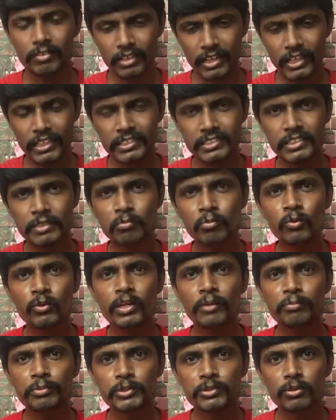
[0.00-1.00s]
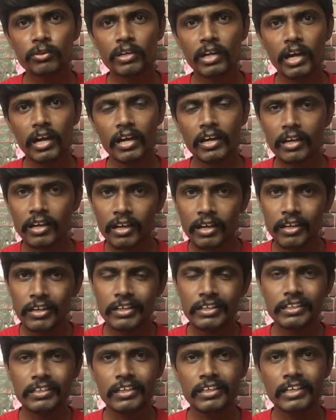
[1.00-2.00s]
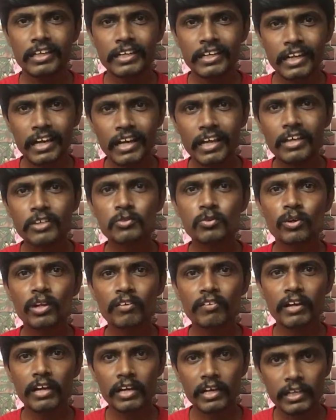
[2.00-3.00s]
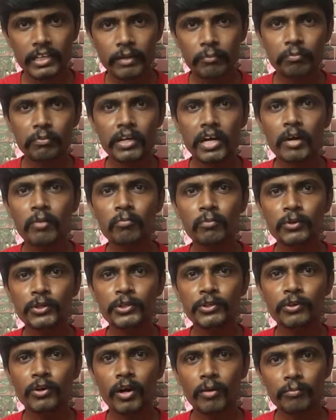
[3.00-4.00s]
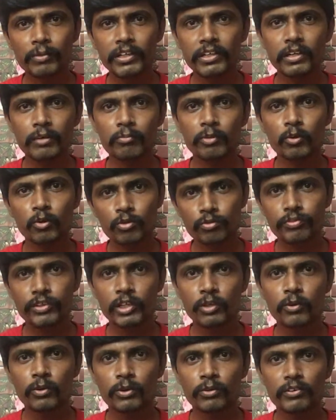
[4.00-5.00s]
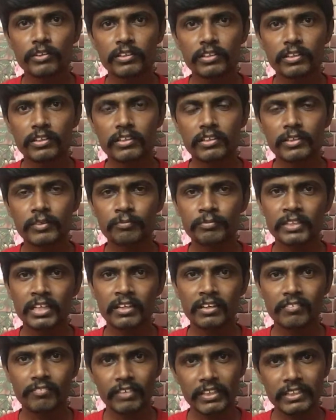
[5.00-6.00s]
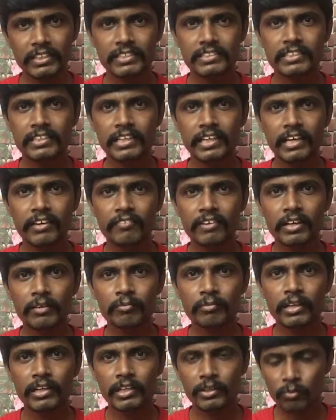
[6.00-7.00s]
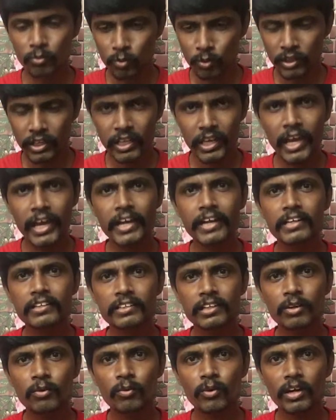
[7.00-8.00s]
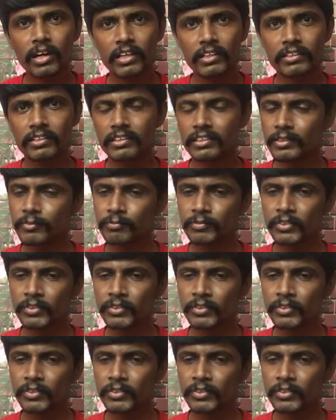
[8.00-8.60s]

கடைசி மூணு எபிசோட்லாம் அட என்னடா சொல்ல வராங்க எப்படா முடியும் அப்படின்ற மாதிரி ஒரு ஃபீல் கொண்டு வந்துடுது வந்த சீனே வர மாதிரி ஒரே இடத்துல உட்காந்து